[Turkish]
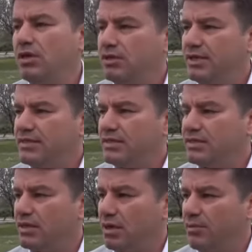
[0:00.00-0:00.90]
destek
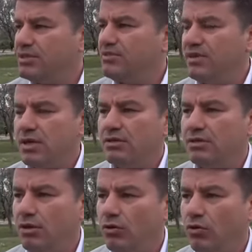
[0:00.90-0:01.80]
sağlaması ve
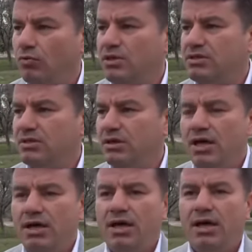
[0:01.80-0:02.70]
yanında olması
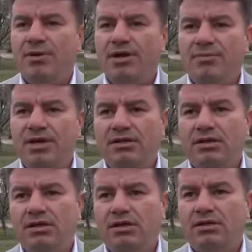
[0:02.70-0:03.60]
hemen hemen
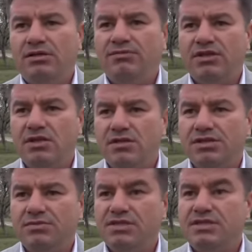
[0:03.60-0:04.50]
e,
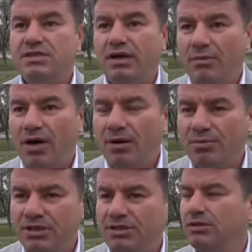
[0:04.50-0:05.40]
vatandaşımızın
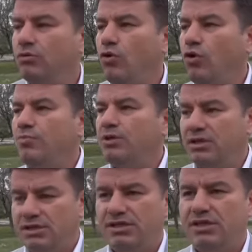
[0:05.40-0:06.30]
tamamının oy
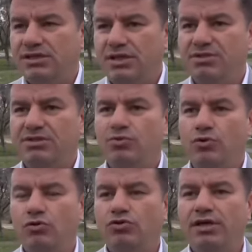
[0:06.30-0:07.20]
birliği diyeceğimiz bir
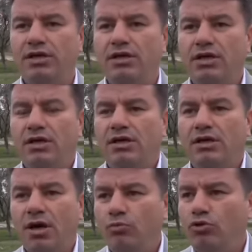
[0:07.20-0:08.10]
ölçüde e,
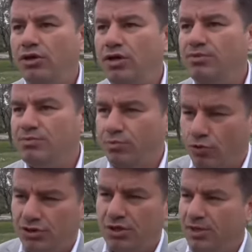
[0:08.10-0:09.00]
kabulüyle biz bu
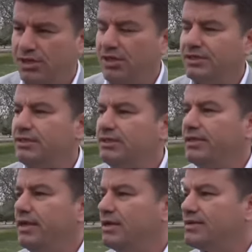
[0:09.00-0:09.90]
projeyi başlattık.
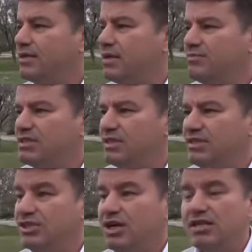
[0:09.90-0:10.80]
Yine Aksaray sanayimizde
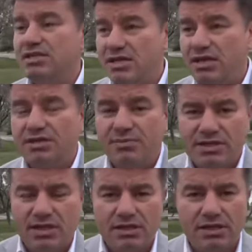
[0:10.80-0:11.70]
ticaretin
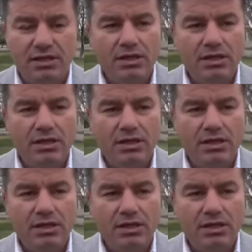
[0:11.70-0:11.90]
gelişmesi adına